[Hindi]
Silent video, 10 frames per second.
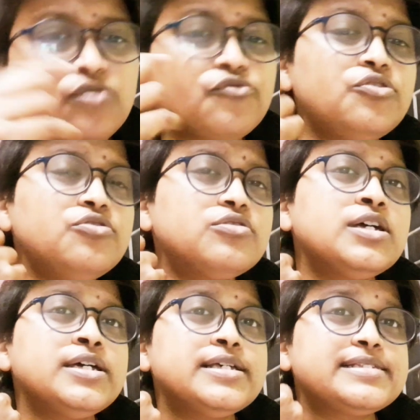वो लोग
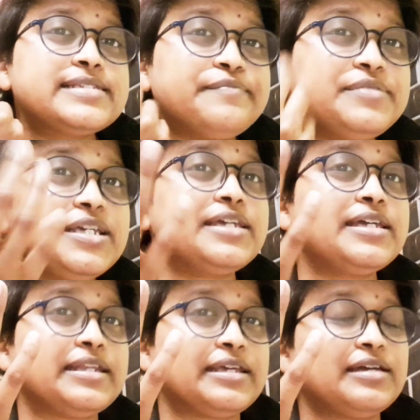समझेंगे
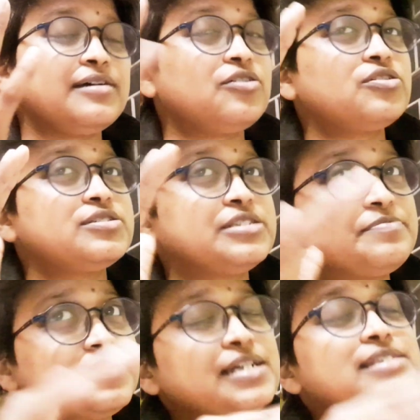नहीं और जब
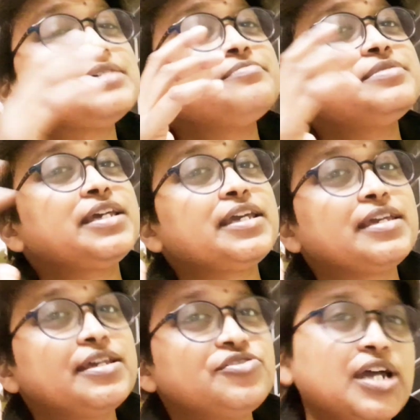तक
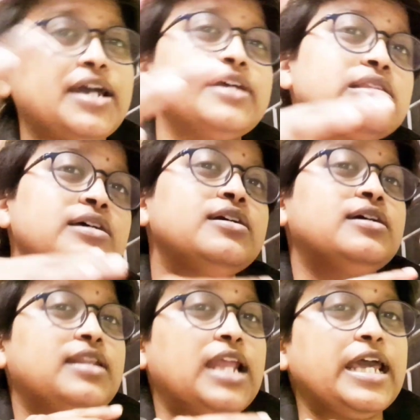समझेंगे शायद
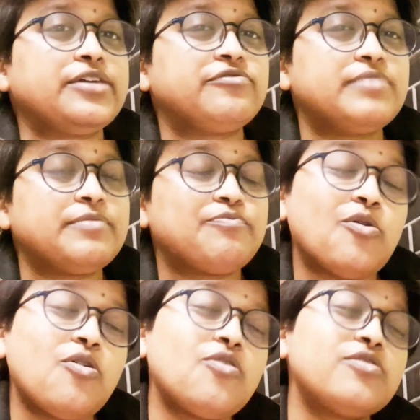लाइफ में
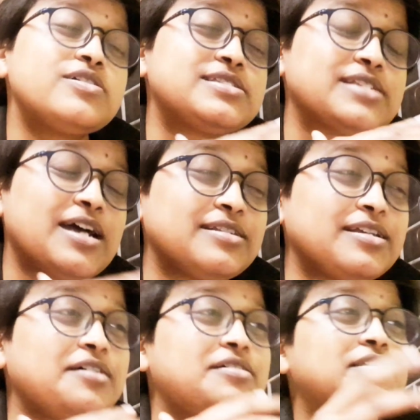बहुत
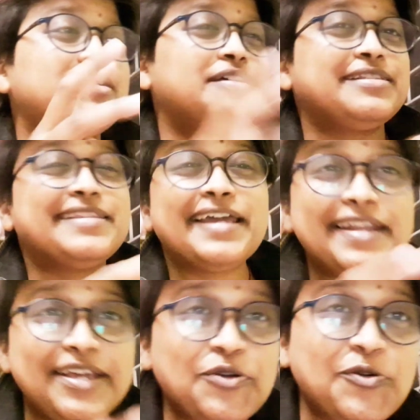ज़्यादा
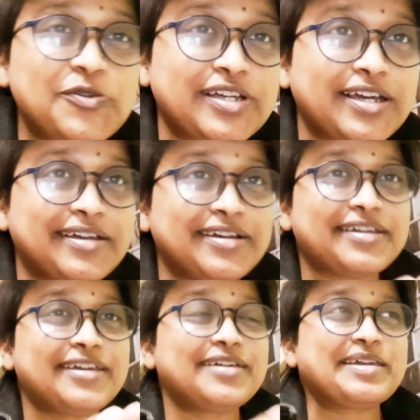देरी हो जाएगा
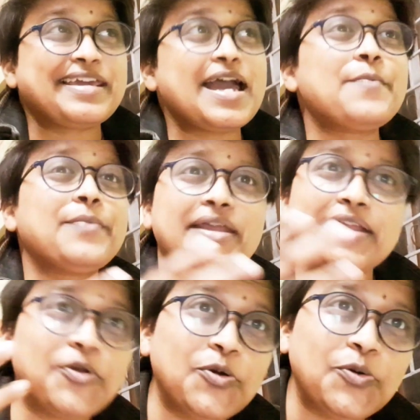कि क्या मैंने
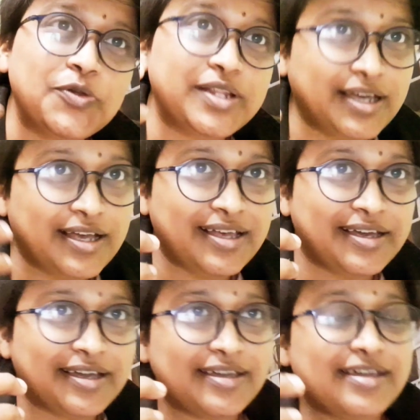खो दिया है
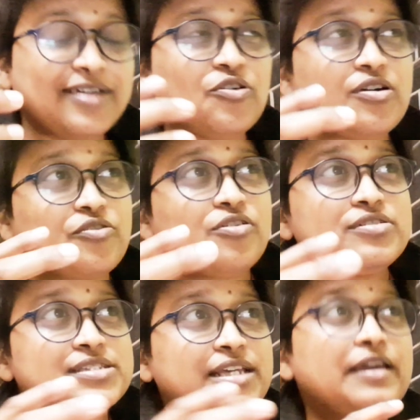कौन
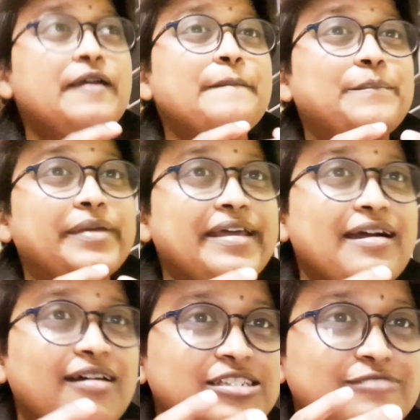से मेरे
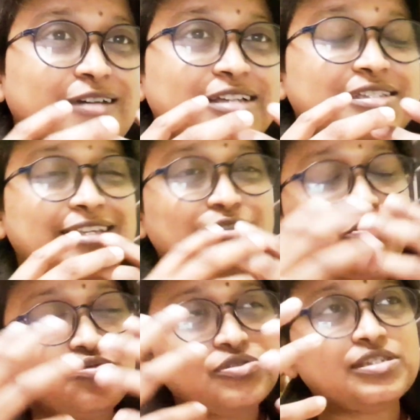आसपास के
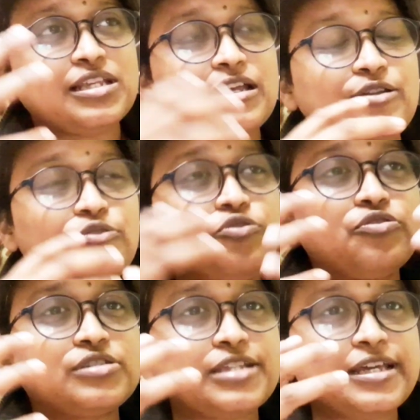दोस्त थे
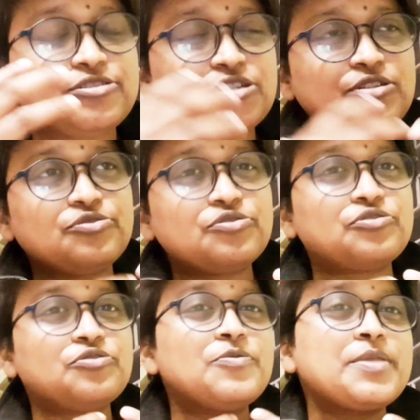लोग थे जिन लोगों
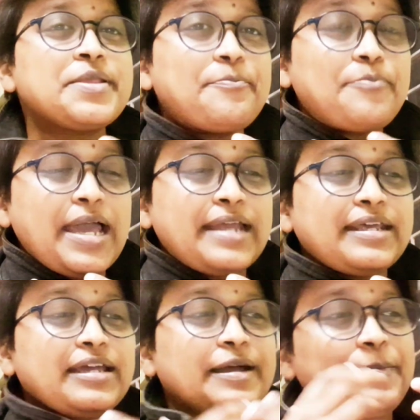को
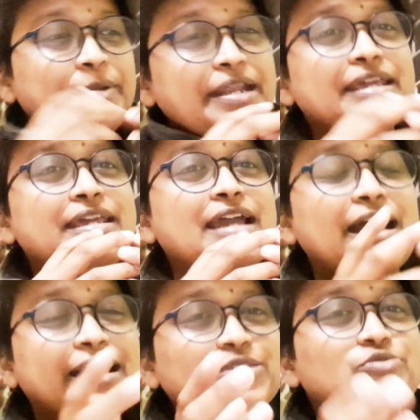मैंने अपने ही
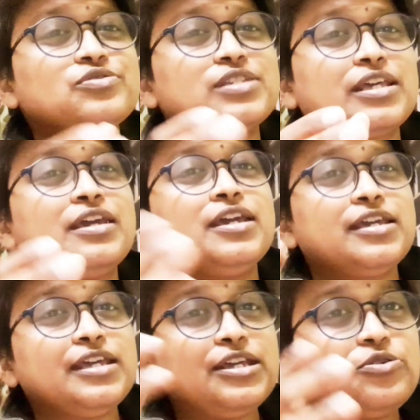हाथों से
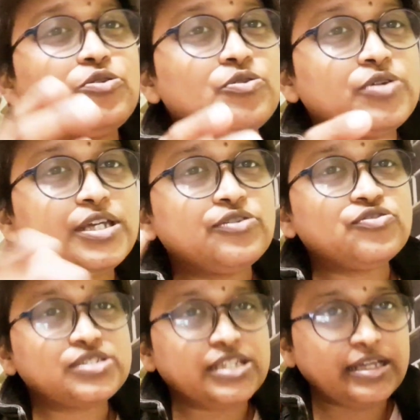ईगो ईगो
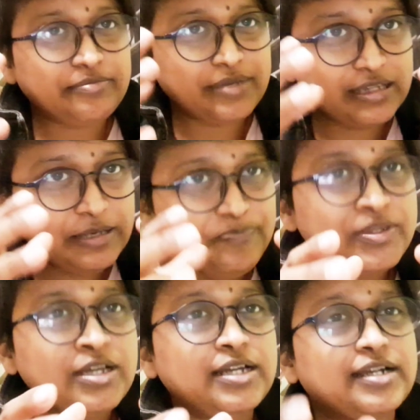से मतलब
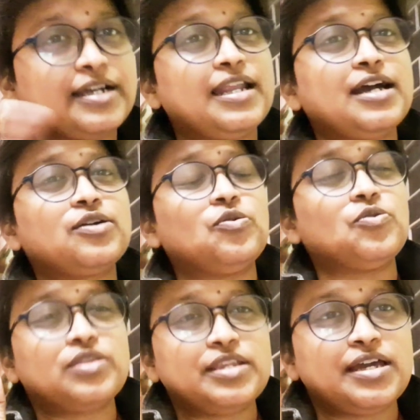गला घोट
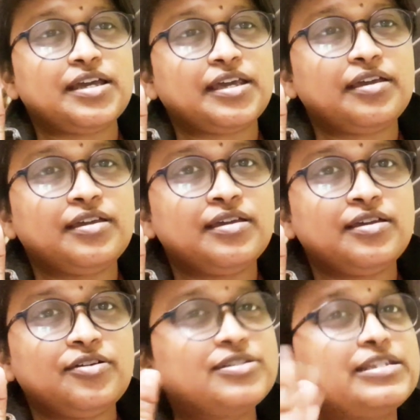दिया है
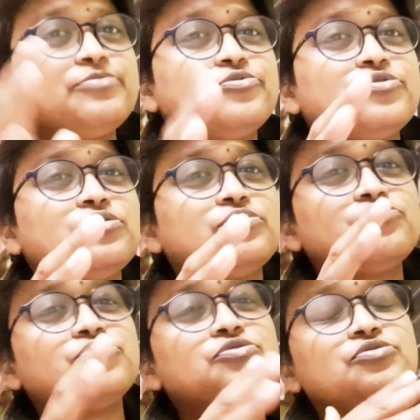और तब वो
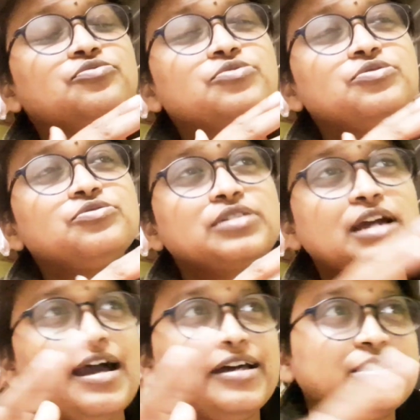वो वो लोग ना
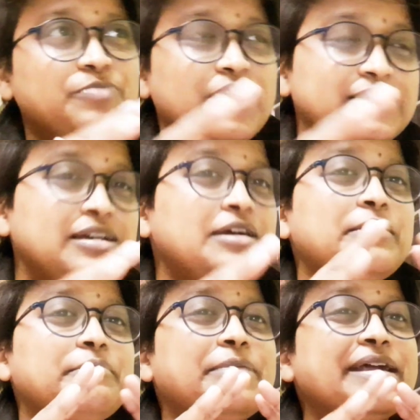आसपास
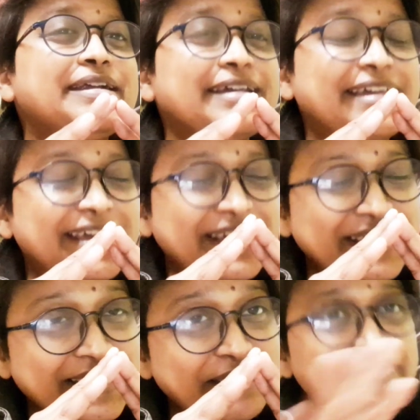
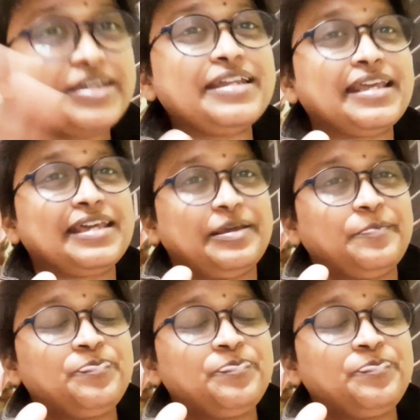भटकेंगे भी नहीं